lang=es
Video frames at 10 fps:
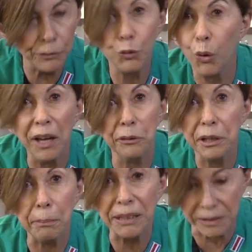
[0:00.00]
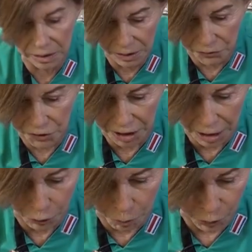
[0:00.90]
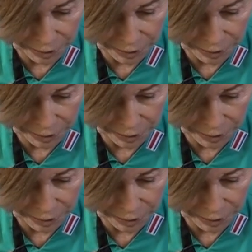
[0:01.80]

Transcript: no hay una pasta tan rica como